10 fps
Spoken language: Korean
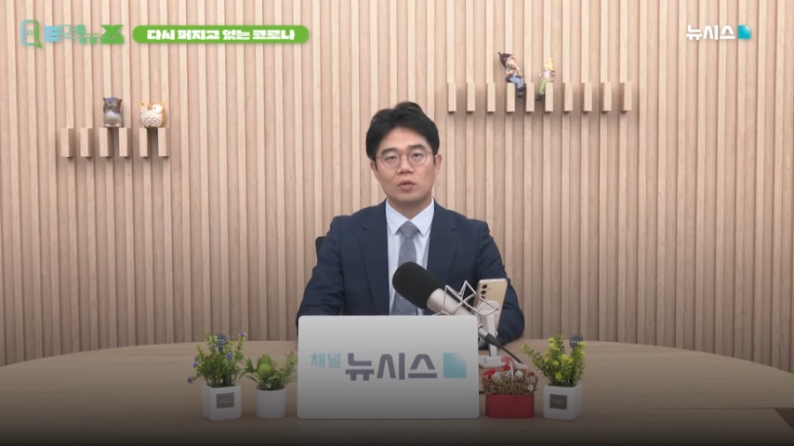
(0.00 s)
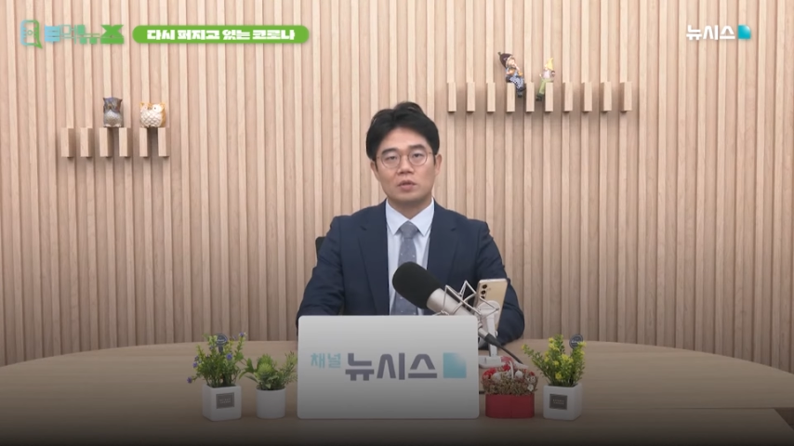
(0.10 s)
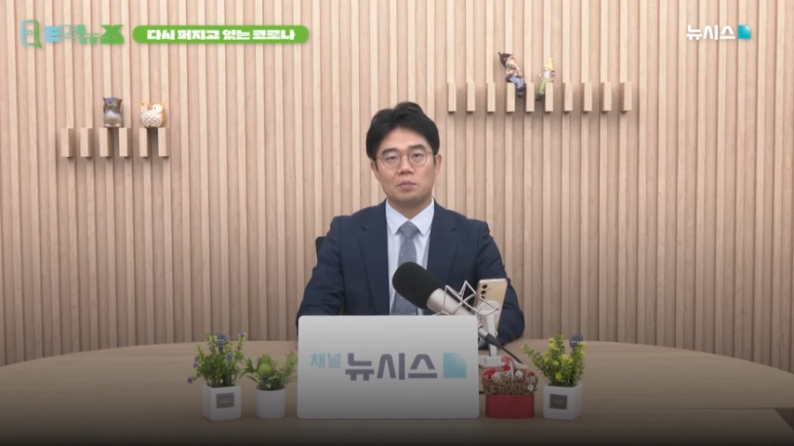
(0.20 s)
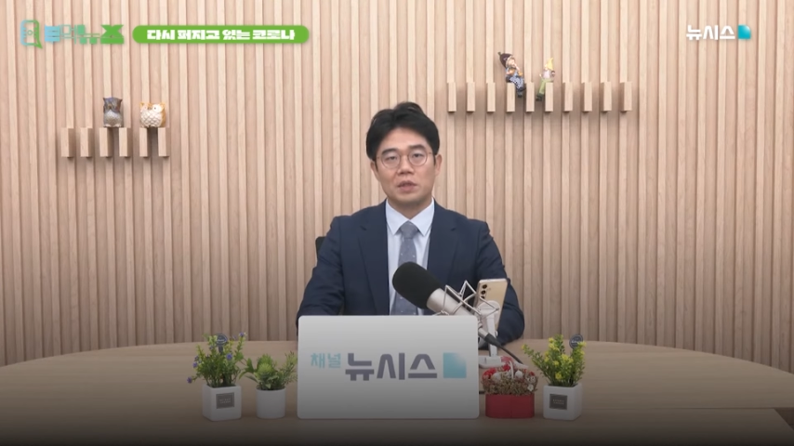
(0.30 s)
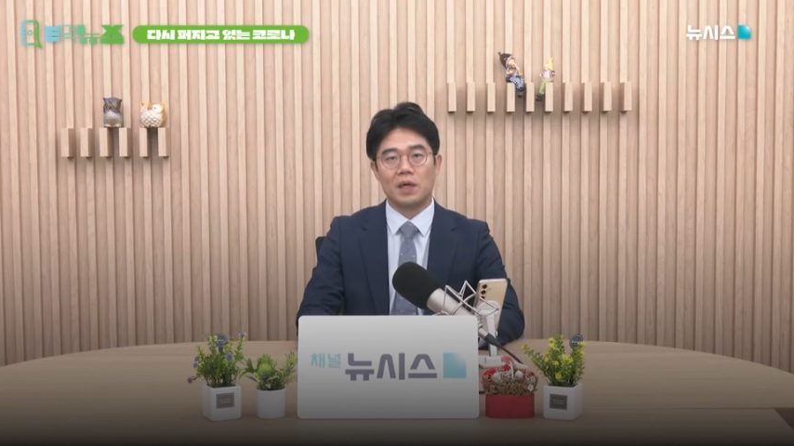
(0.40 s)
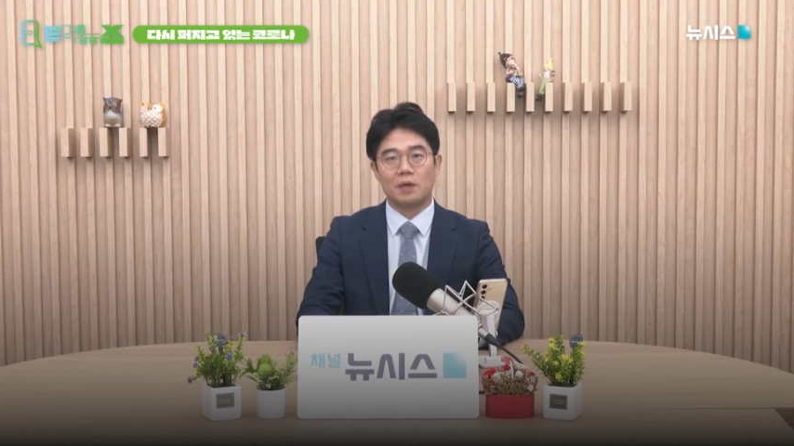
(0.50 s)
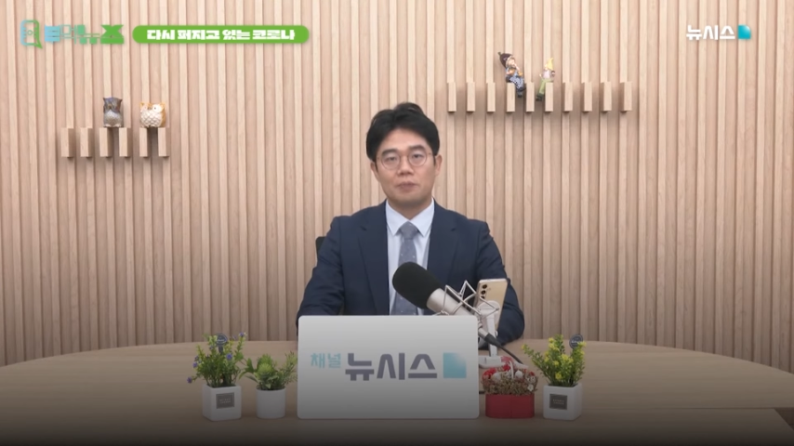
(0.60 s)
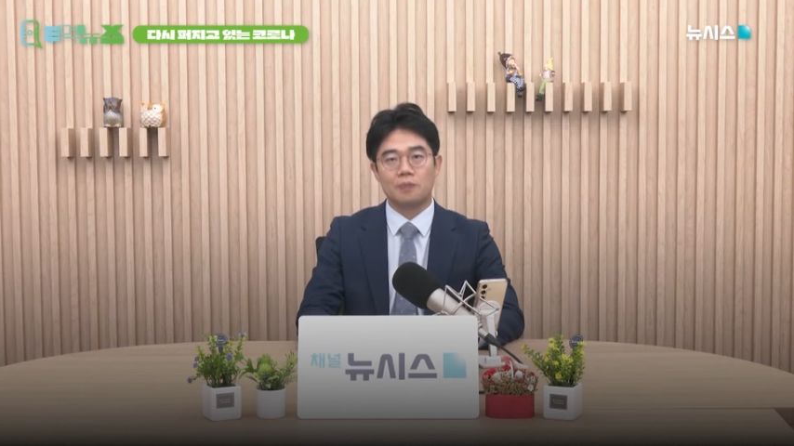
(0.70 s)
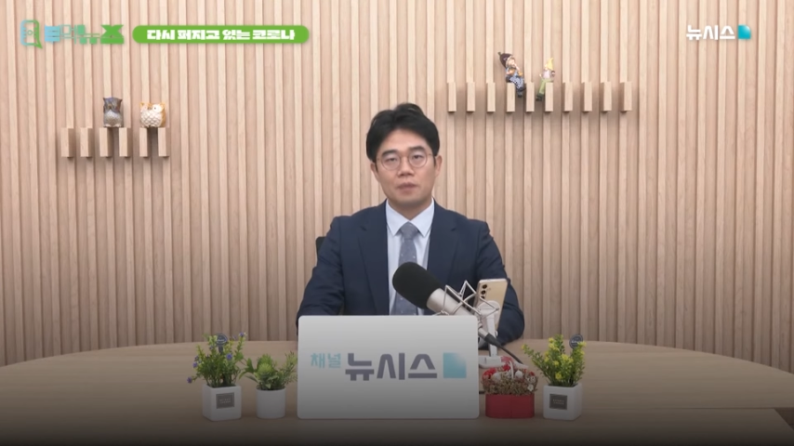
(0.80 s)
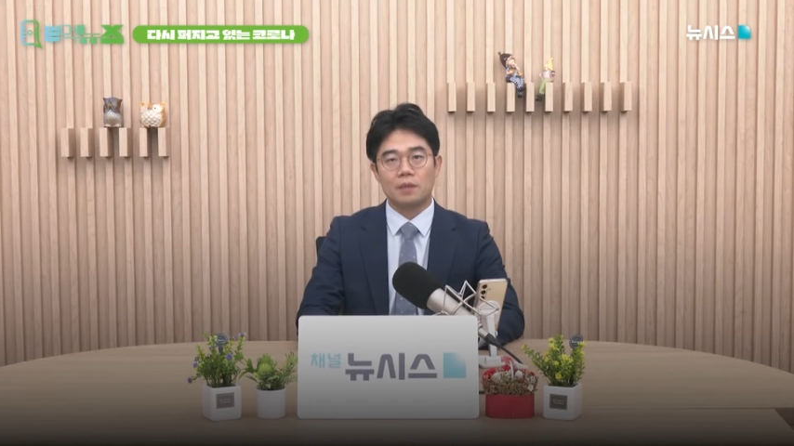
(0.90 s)
있습니다.
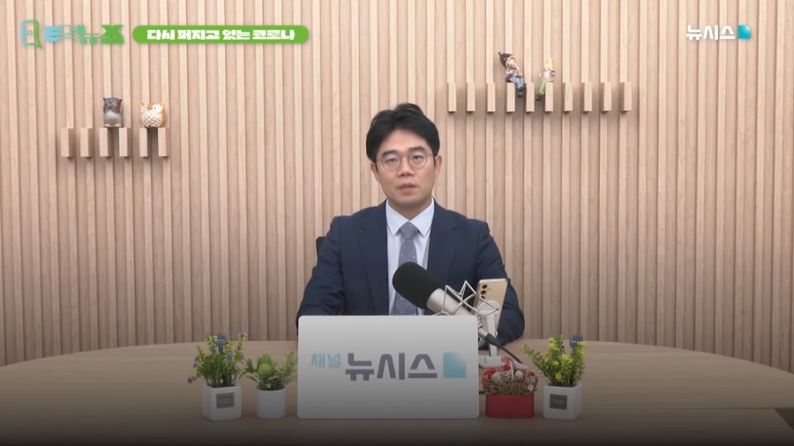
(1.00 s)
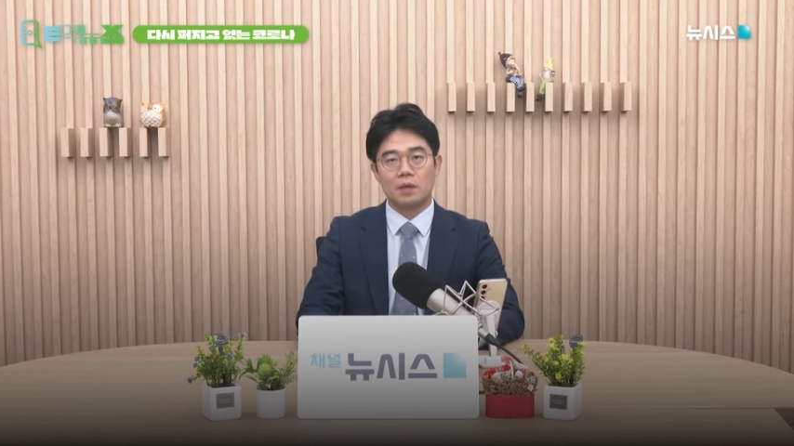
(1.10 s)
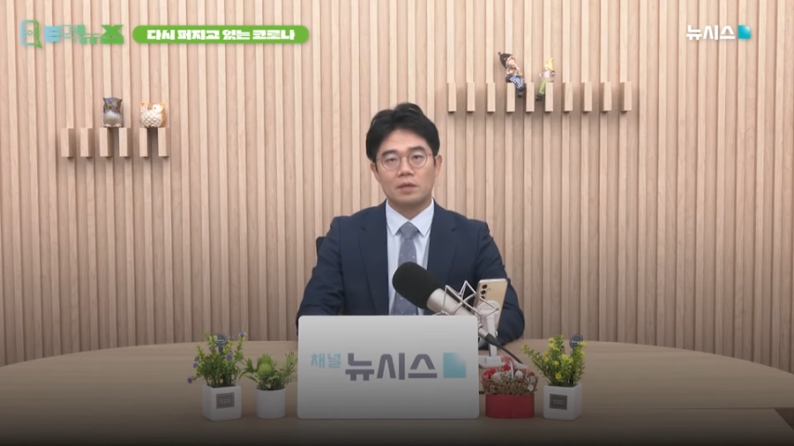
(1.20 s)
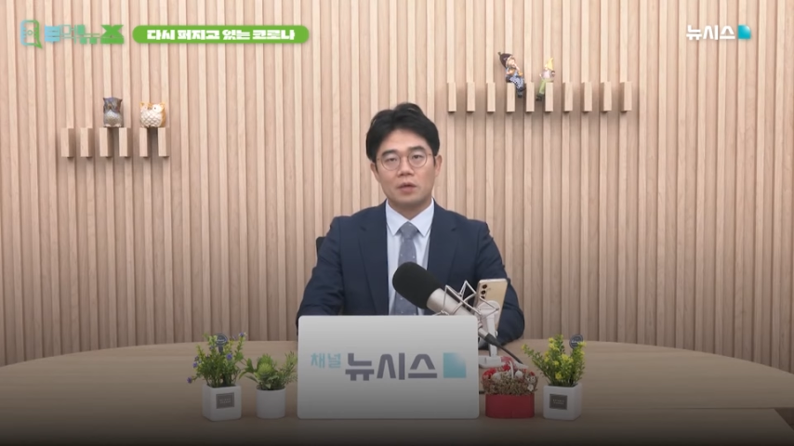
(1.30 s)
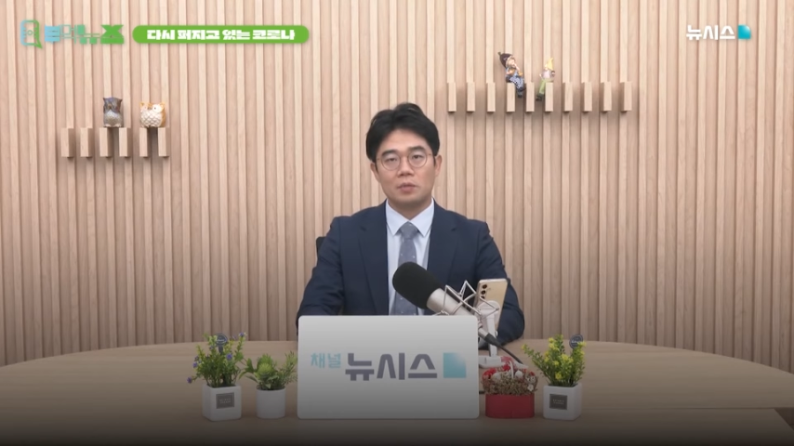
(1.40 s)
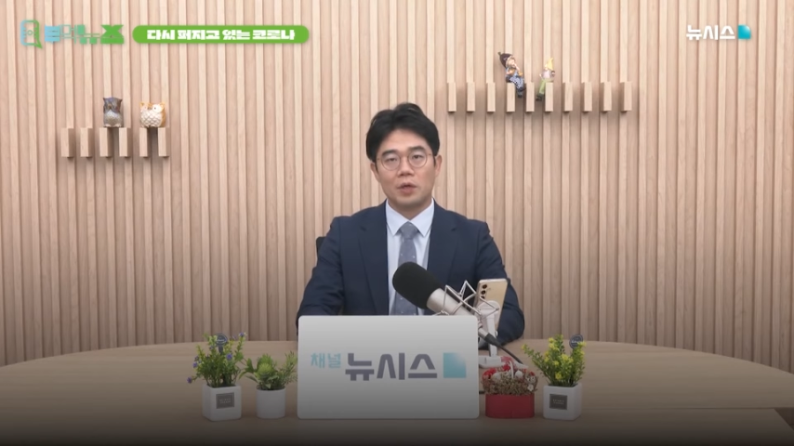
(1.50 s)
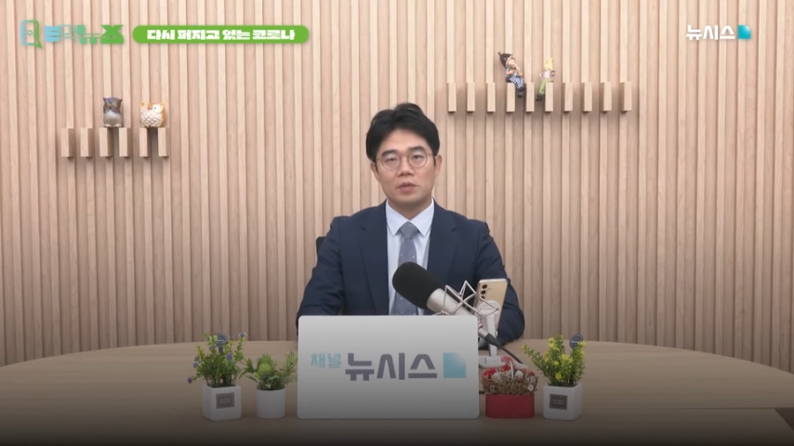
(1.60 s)
네, 그러면